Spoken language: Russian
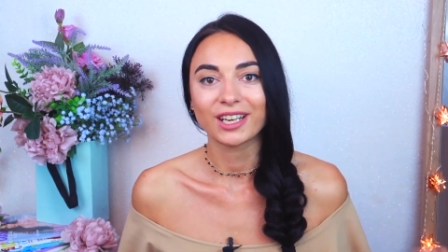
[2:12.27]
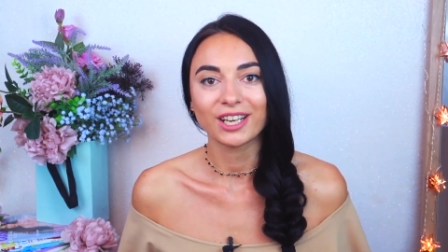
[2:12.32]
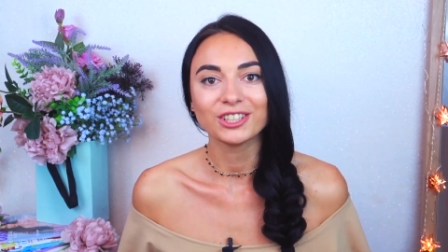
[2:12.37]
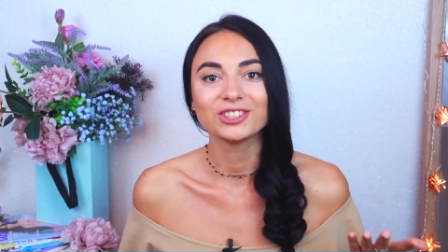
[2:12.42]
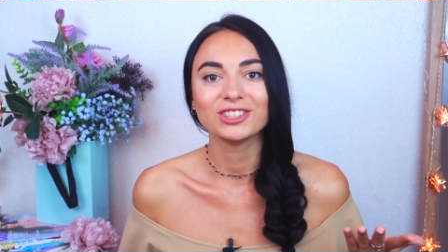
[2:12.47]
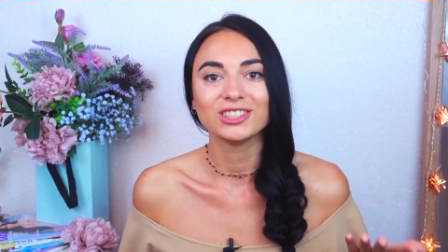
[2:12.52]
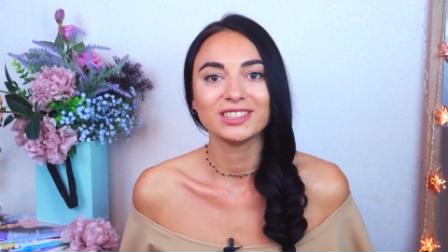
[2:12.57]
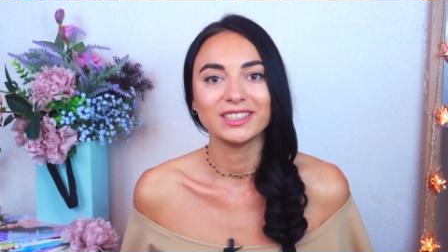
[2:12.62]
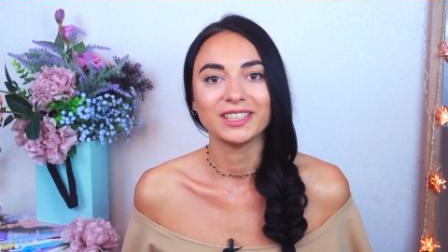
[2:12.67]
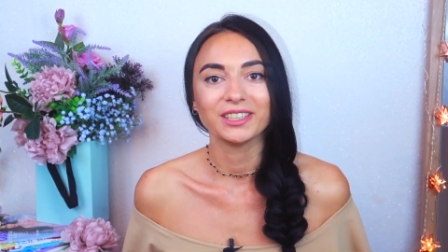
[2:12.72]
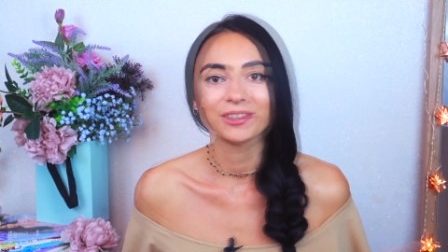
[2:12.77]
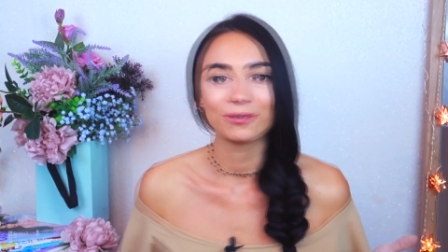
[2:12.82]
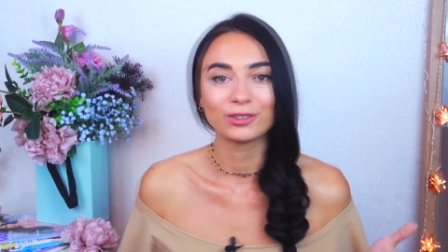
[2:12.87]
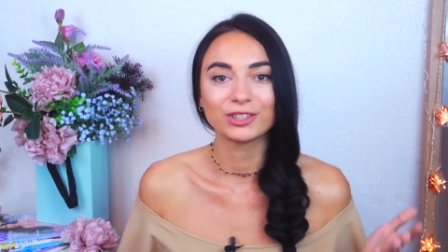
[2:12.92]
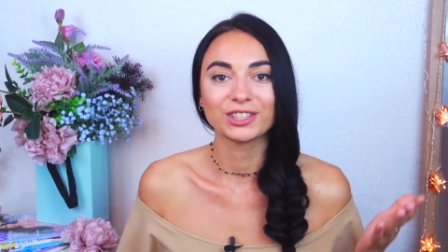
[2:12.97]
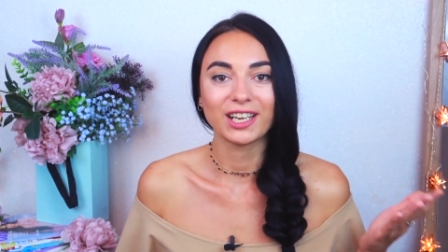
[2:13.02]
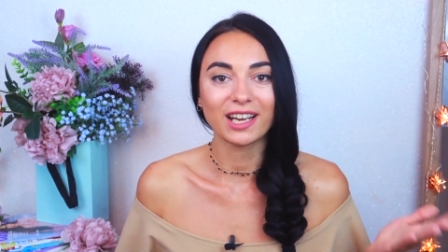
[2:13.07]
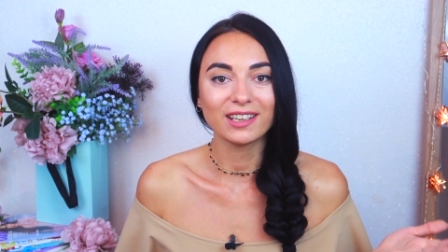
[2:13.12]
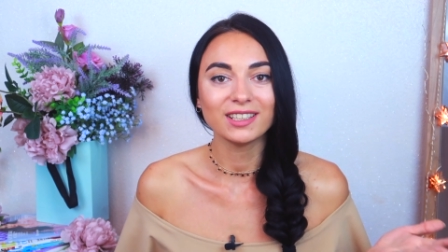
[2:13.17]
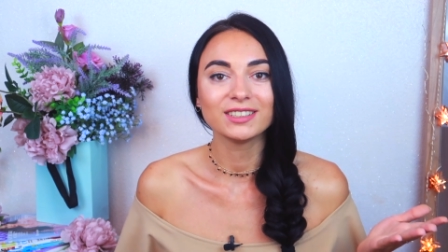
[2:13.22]
каждый день.
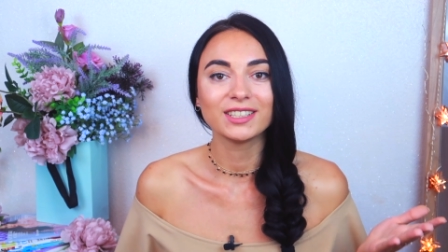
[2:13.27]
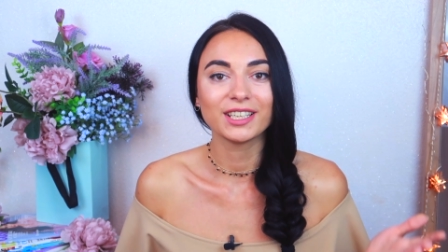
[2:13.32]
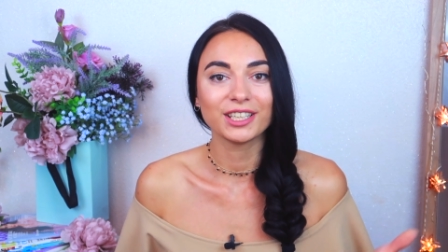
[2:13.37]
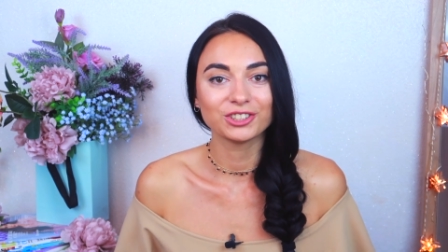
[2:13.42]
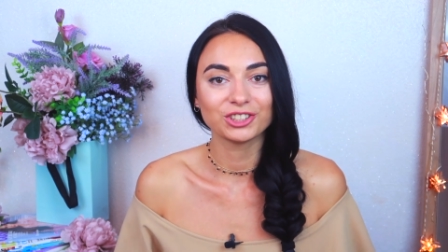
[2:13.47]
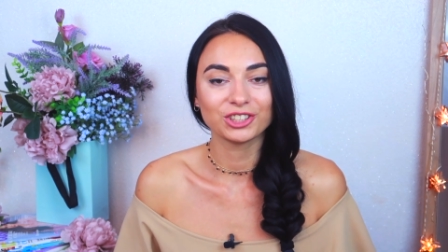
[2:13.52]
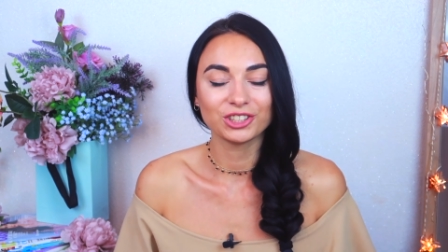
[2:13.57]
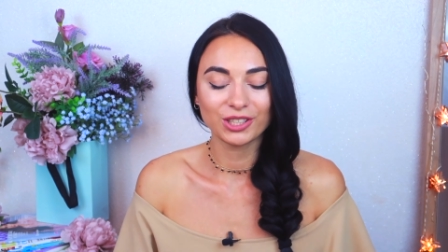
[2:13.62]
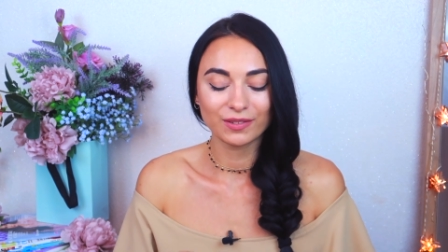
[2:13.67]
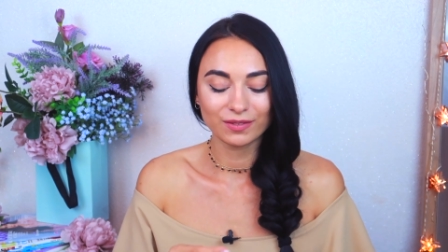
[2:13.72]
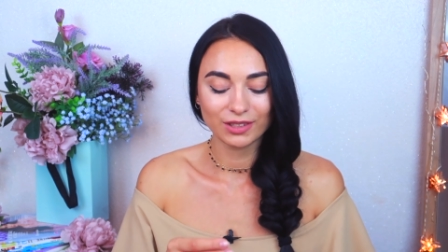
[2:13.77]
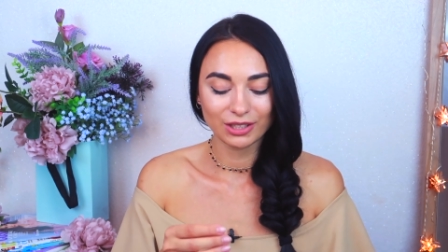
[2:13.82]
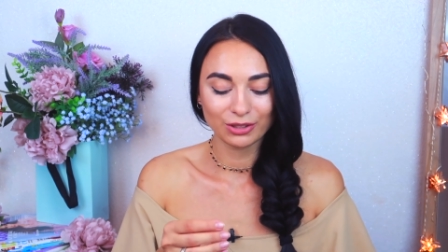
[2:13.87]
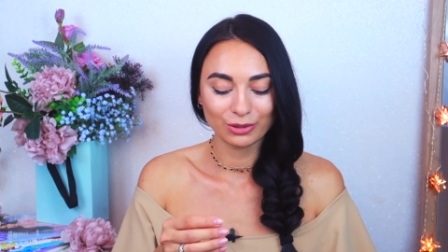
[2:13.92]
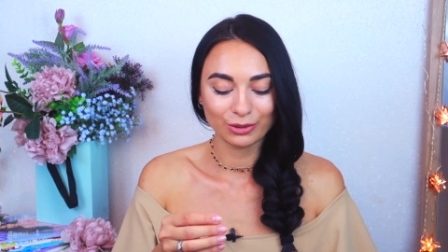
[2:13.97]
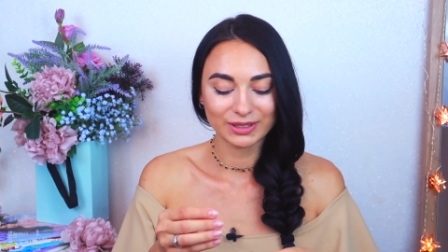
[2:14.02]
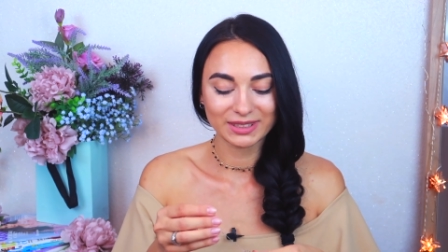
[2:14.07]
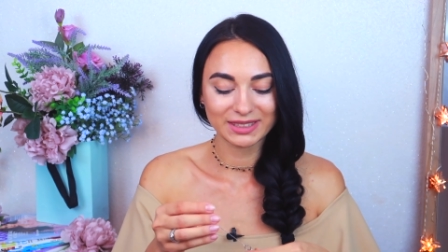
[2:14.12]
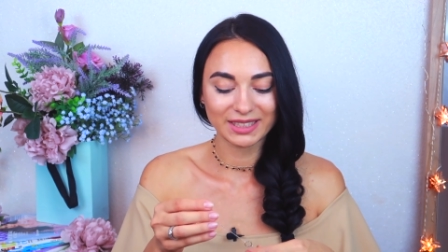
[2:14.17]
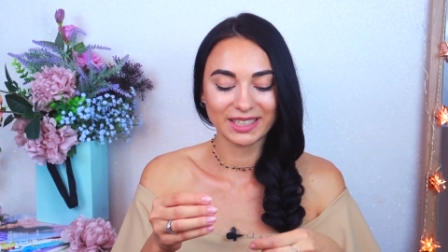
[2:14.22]
Вот реально для ежедневной
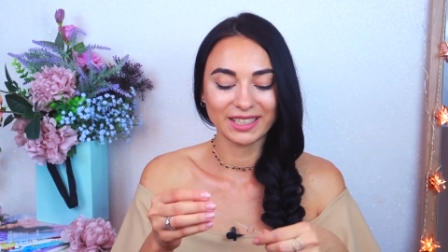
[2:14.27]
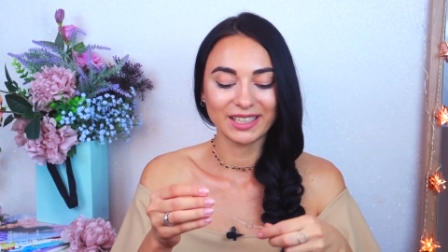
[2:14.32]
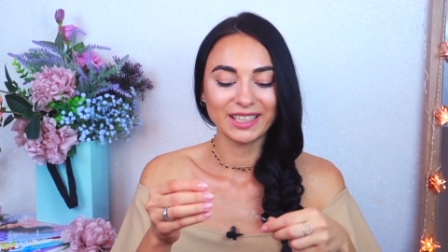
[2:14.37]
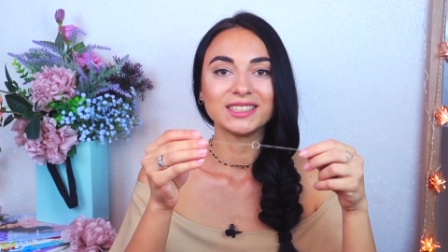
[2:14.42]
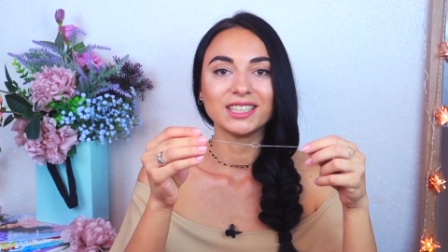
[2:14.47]
носки.